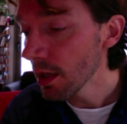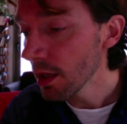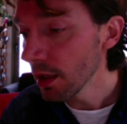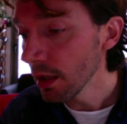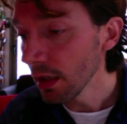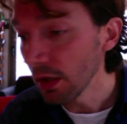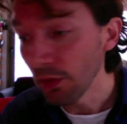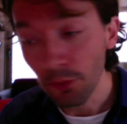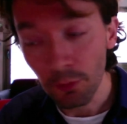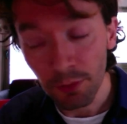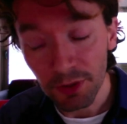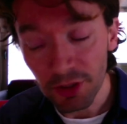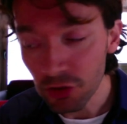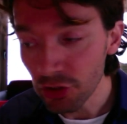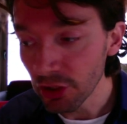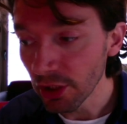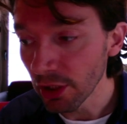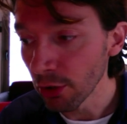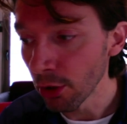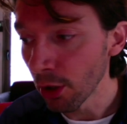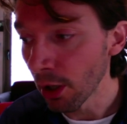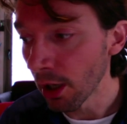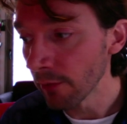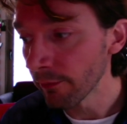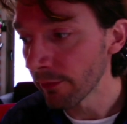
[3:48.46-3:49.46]
Ils ont déchiré
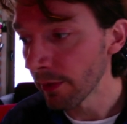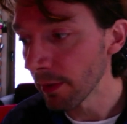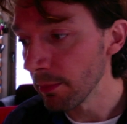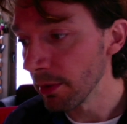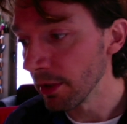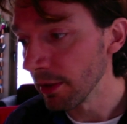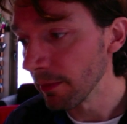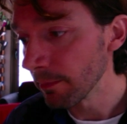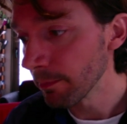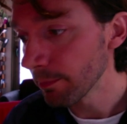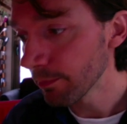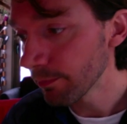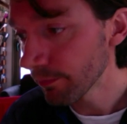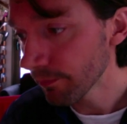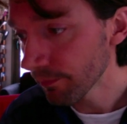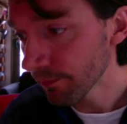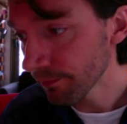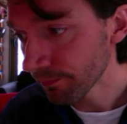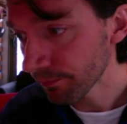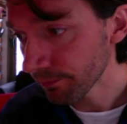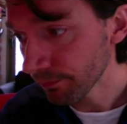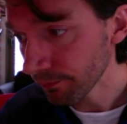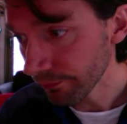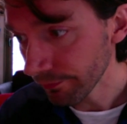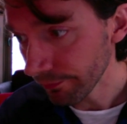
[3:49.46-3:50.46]
leur alphabet.
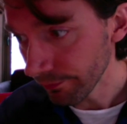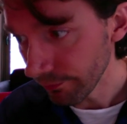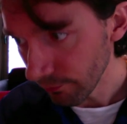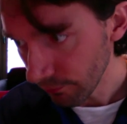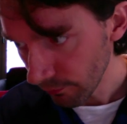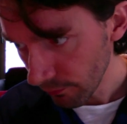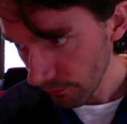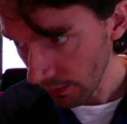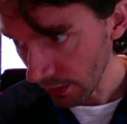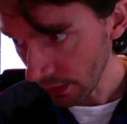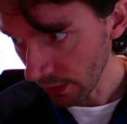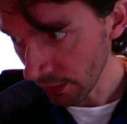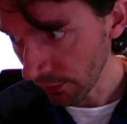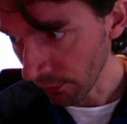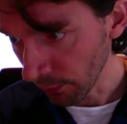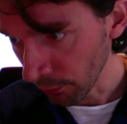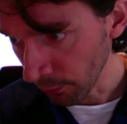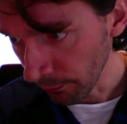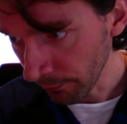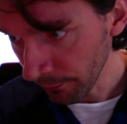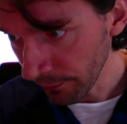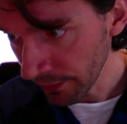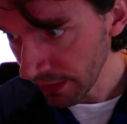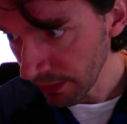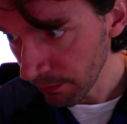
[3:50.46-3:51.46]
Ils en ont
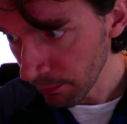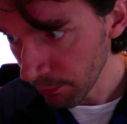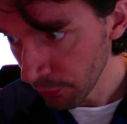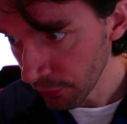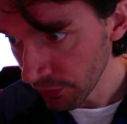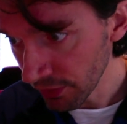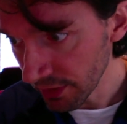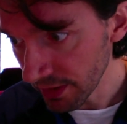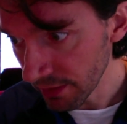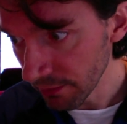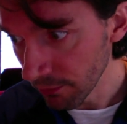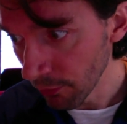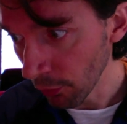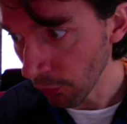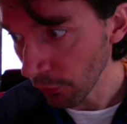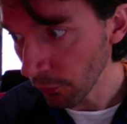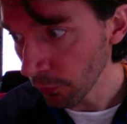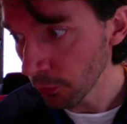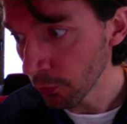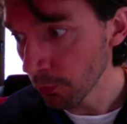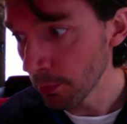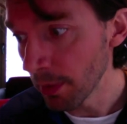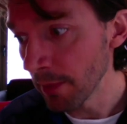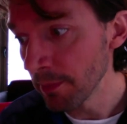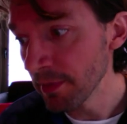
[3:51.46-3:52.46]
fait des petits morceaux
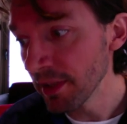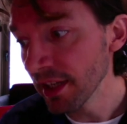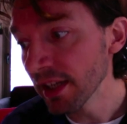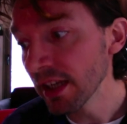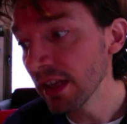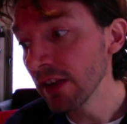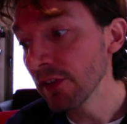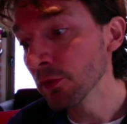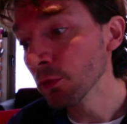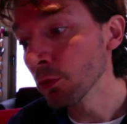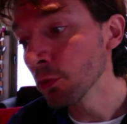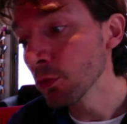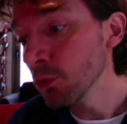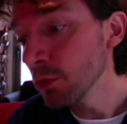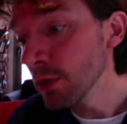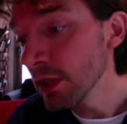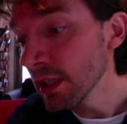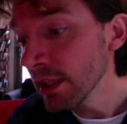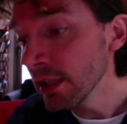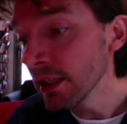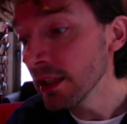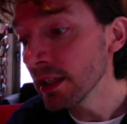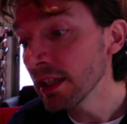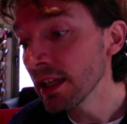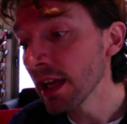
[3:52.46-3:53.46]
de papier qu'ils ont
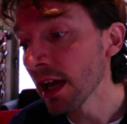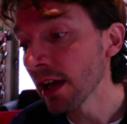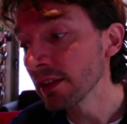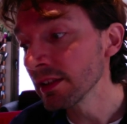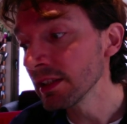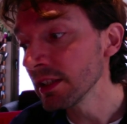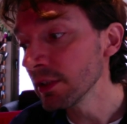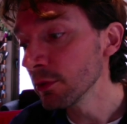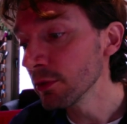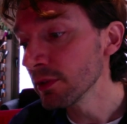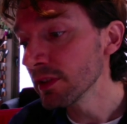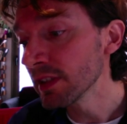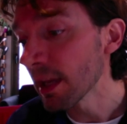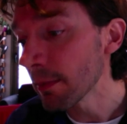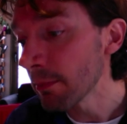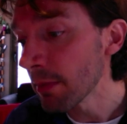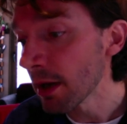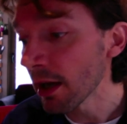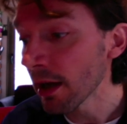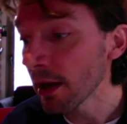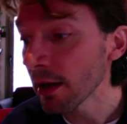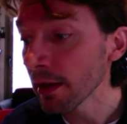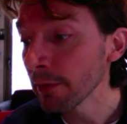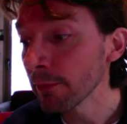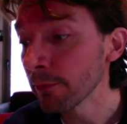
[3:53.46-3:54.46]
roulés, garnis de
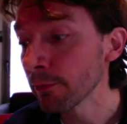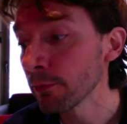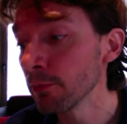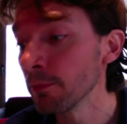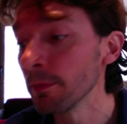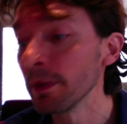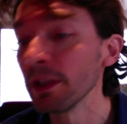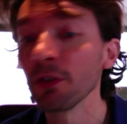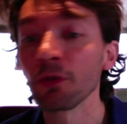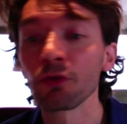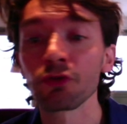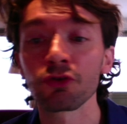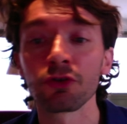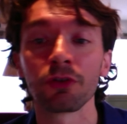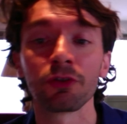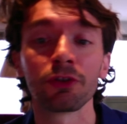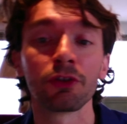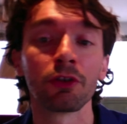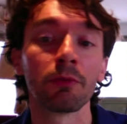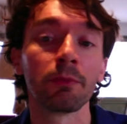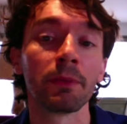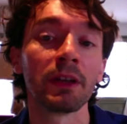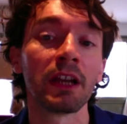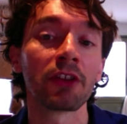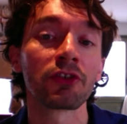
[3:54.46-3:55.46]
tabac et fumés en
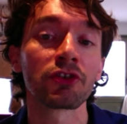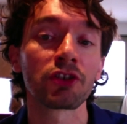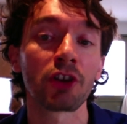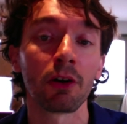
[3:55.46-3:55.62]
chantant Bella